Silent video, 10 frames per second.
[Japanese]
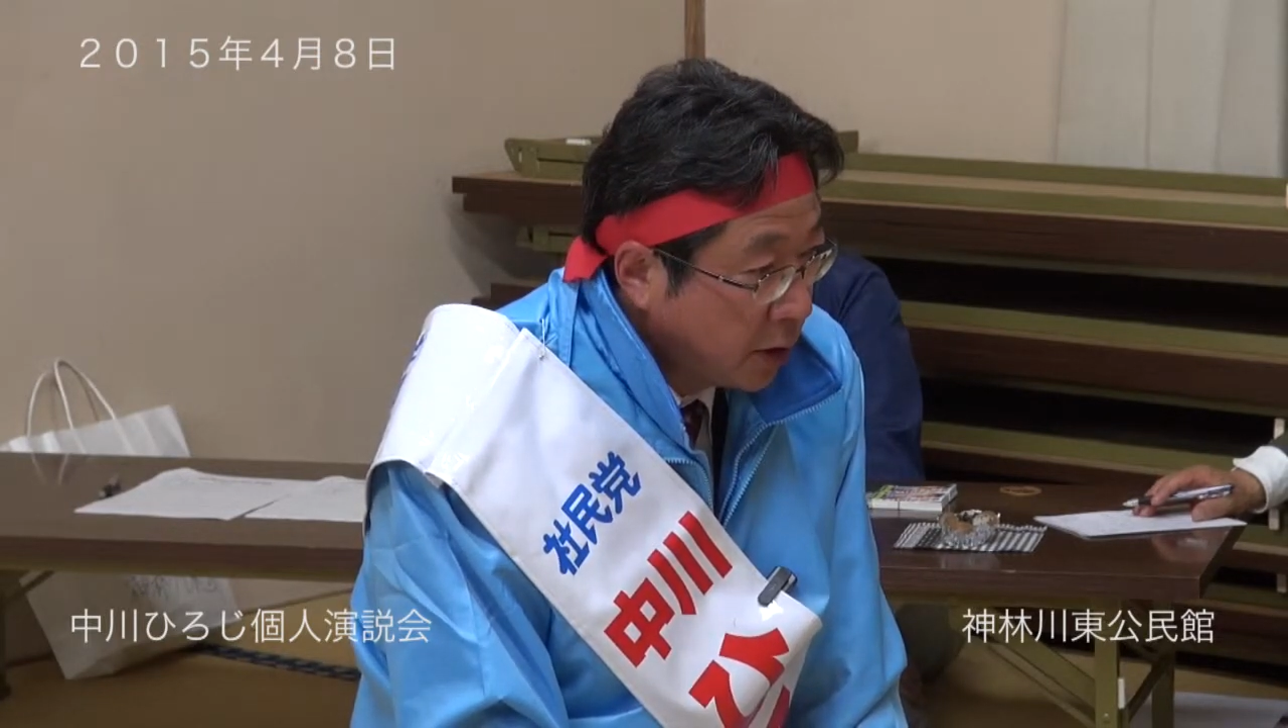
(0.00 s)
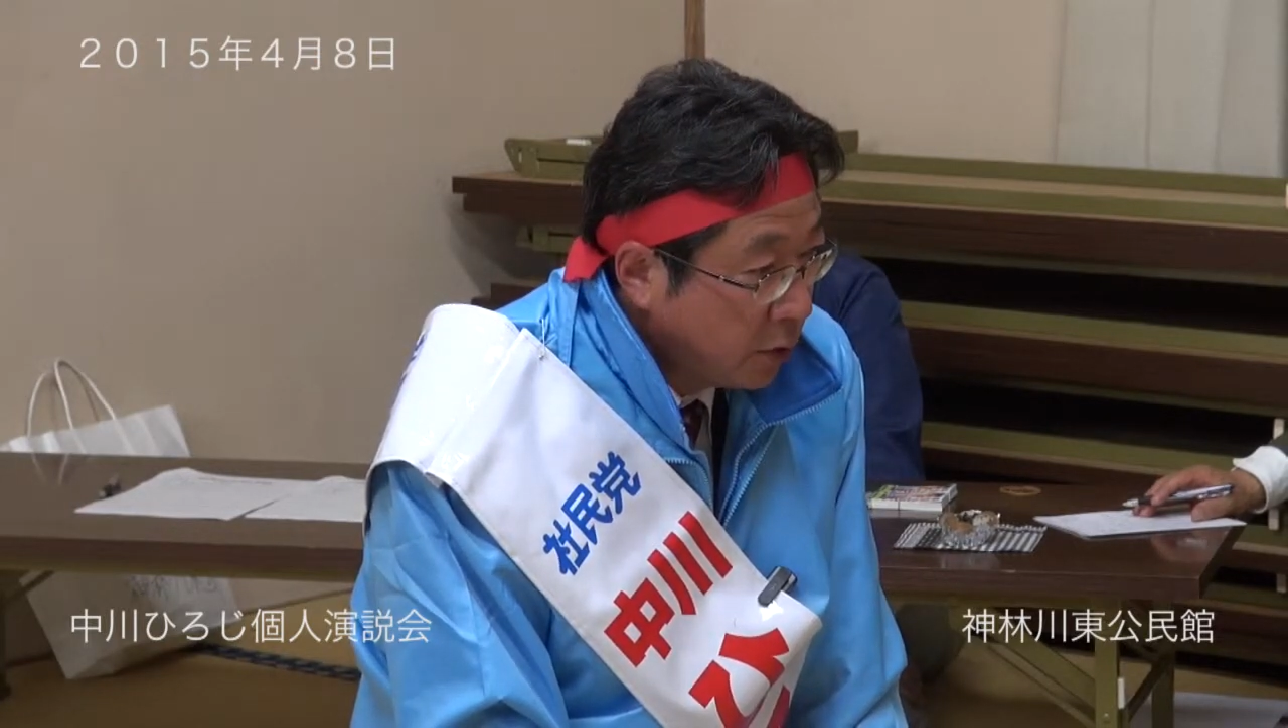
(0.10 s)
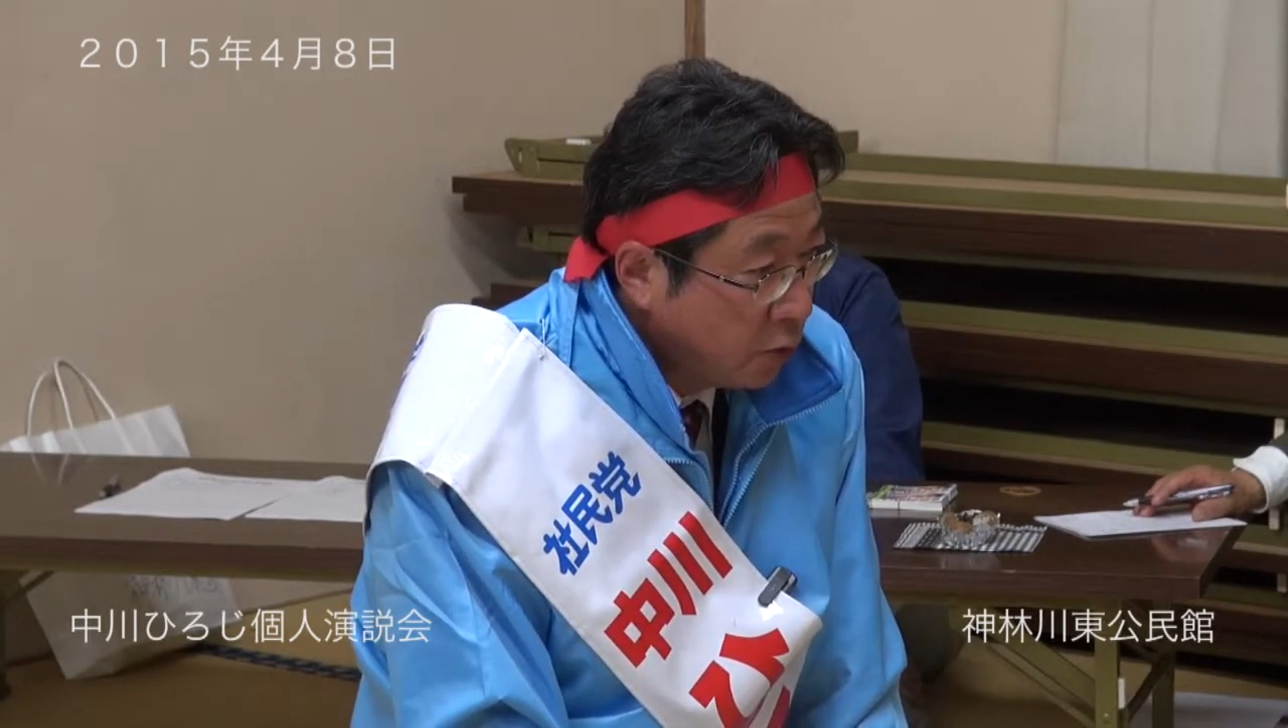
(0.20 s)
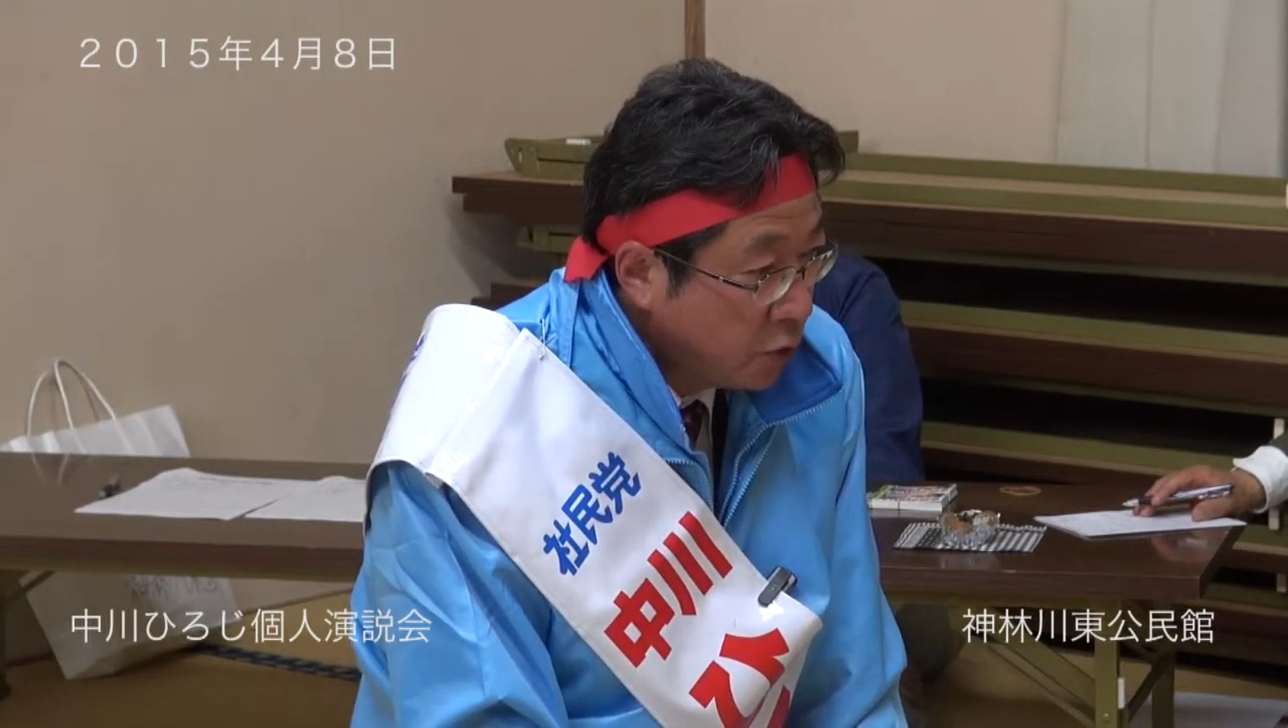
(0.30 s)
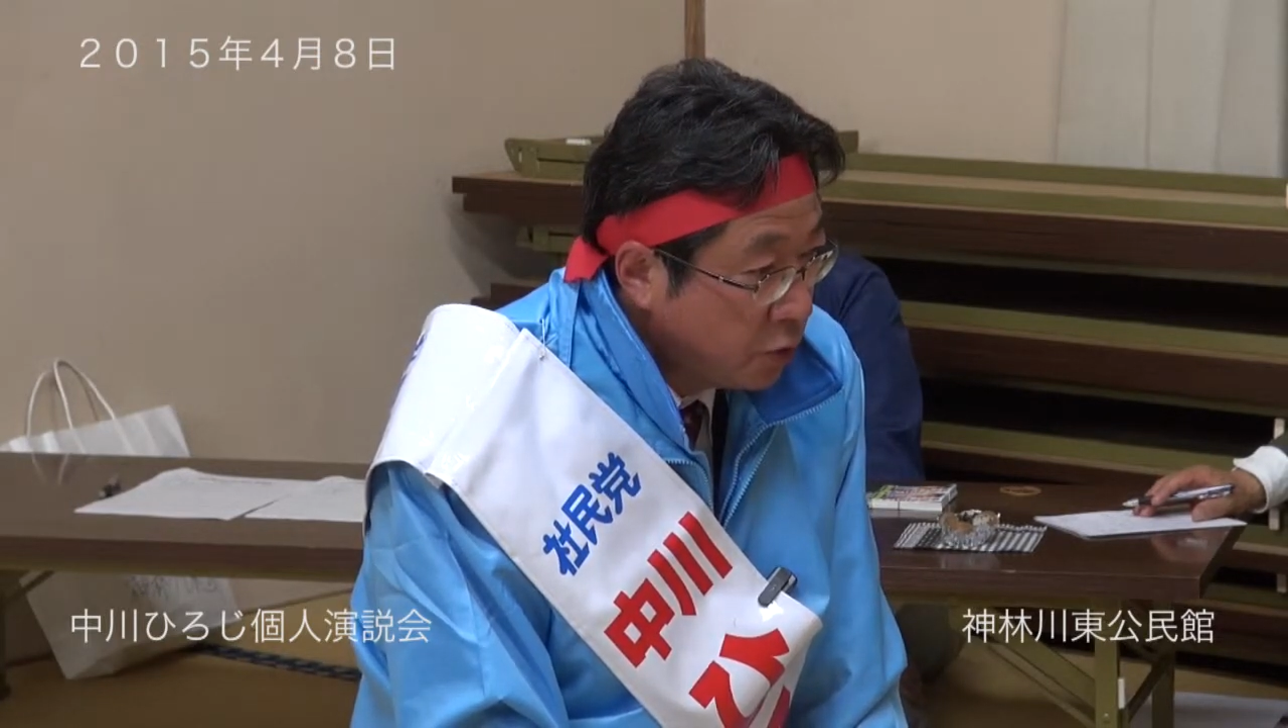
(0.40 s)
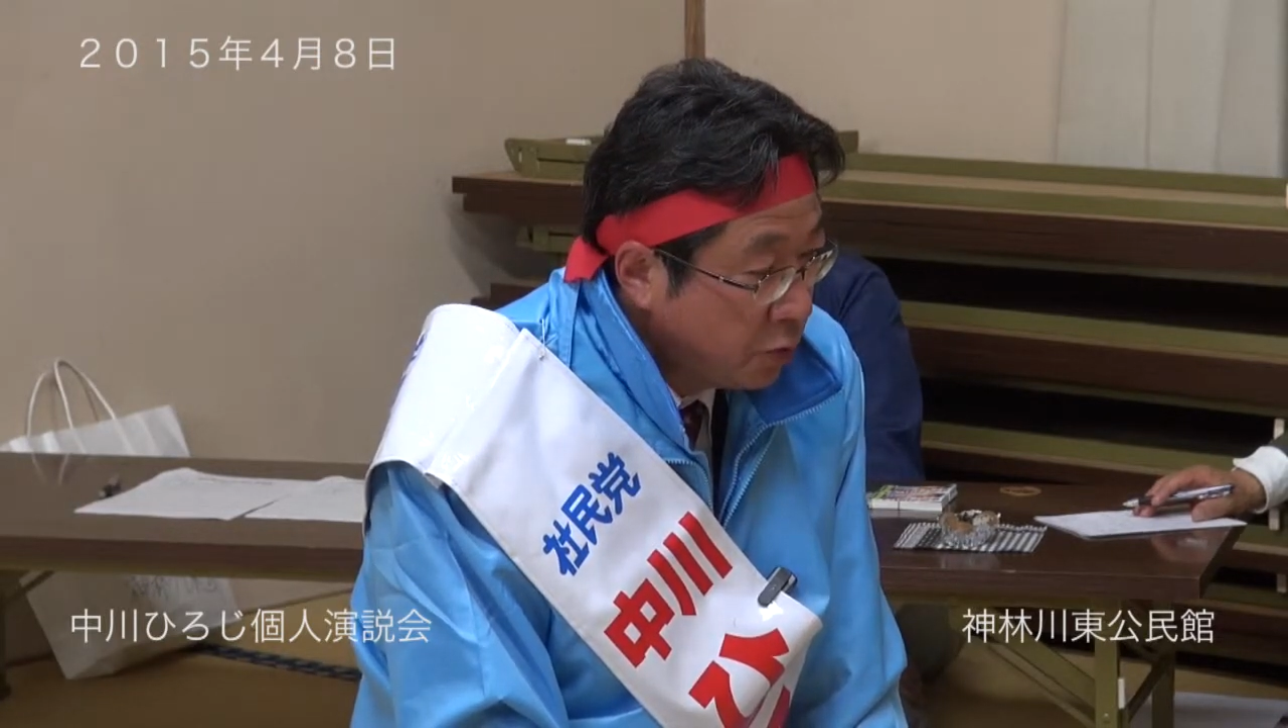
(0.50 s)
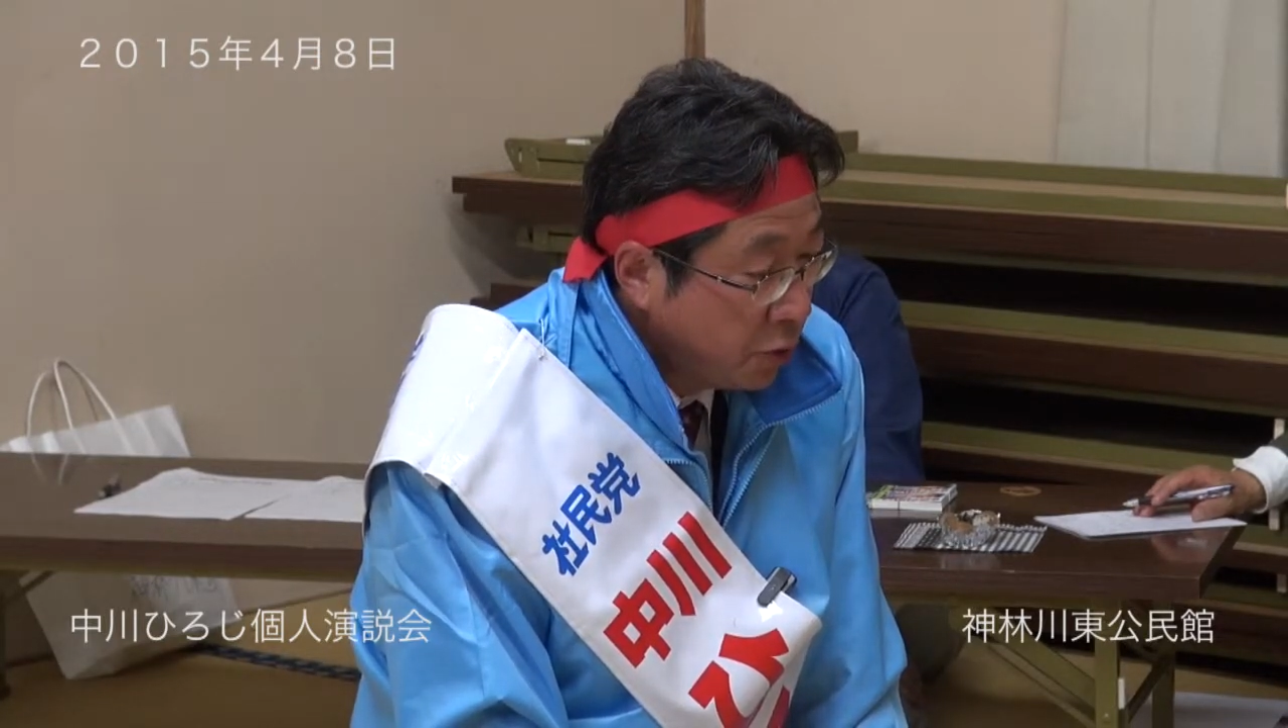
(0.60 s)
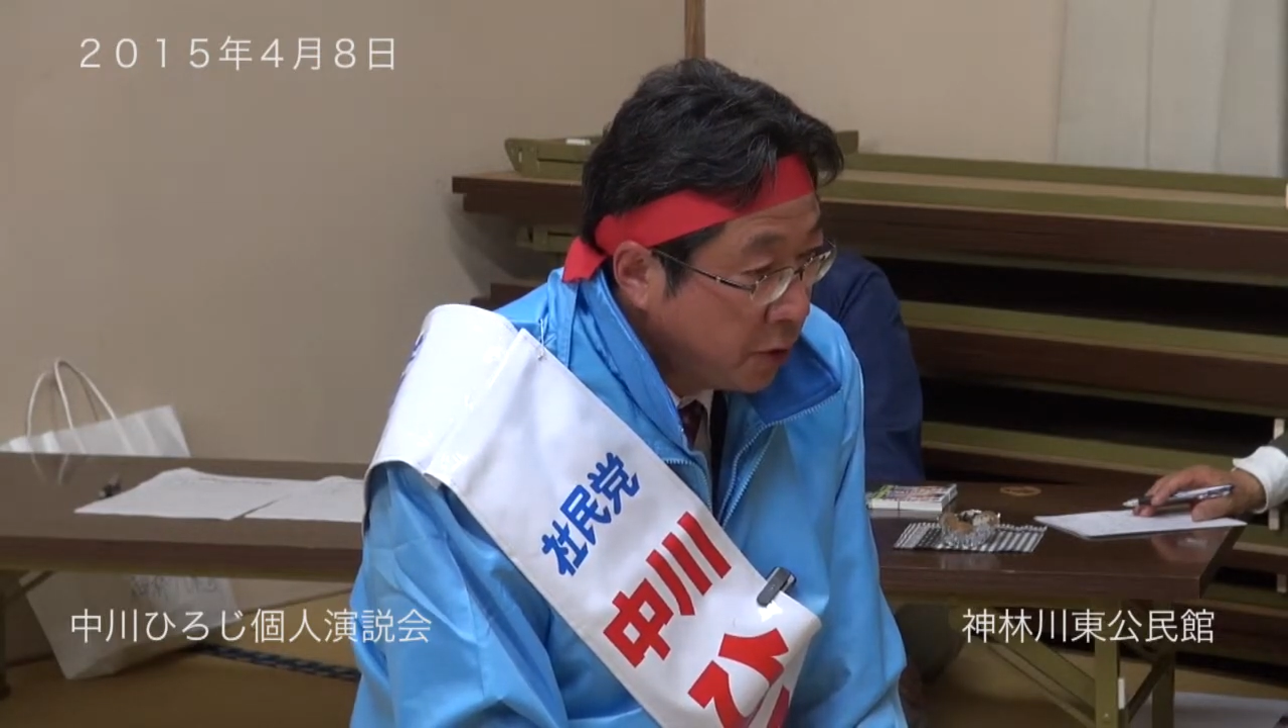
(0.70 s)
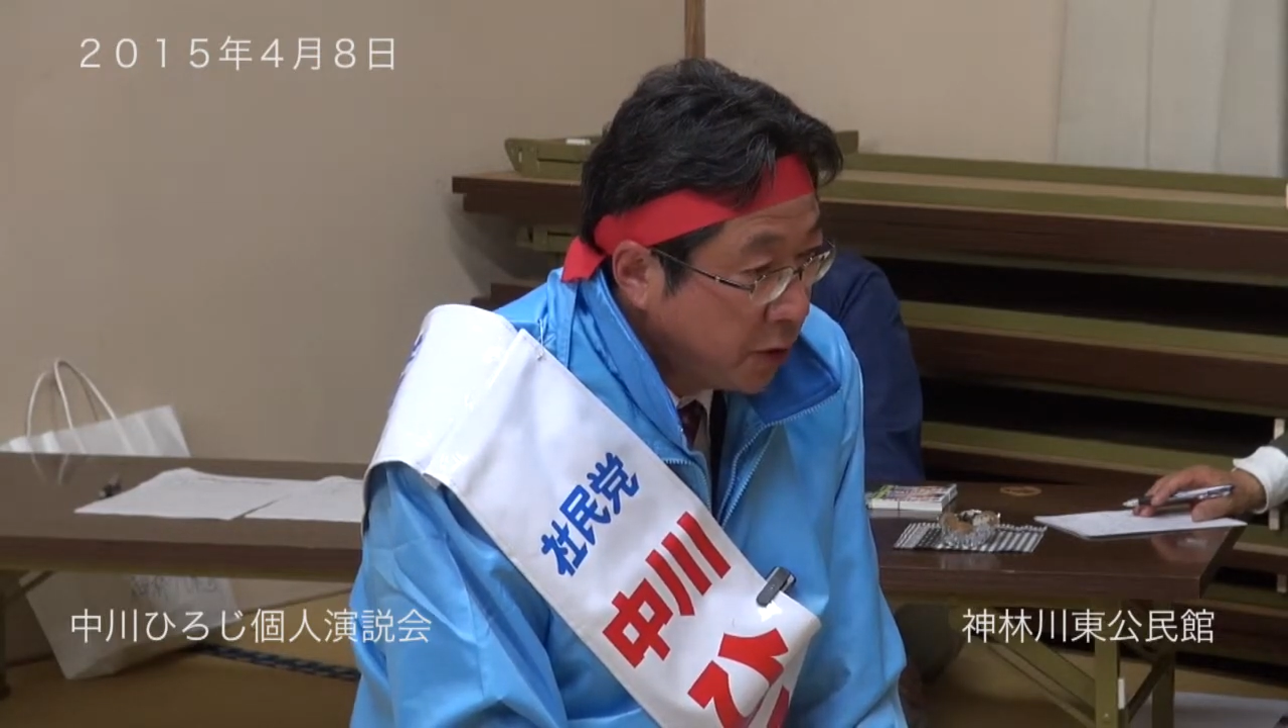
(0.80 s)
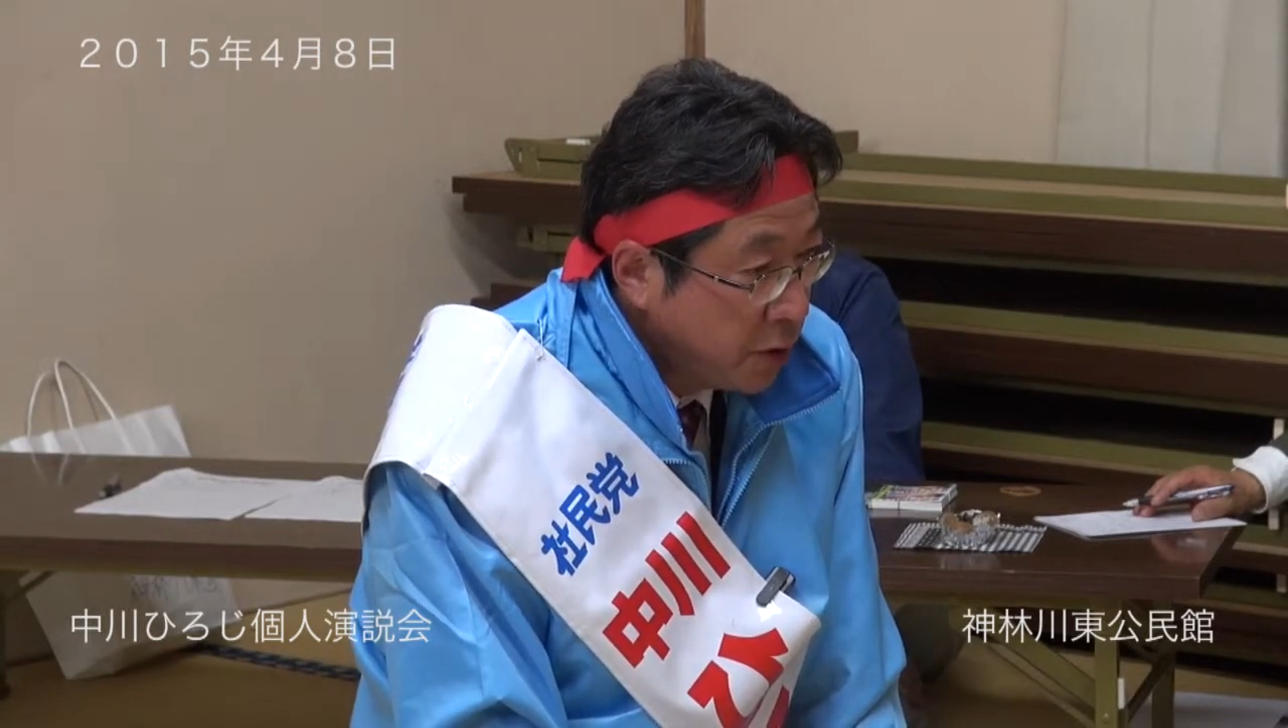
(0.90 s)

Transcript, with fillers: 健康寿命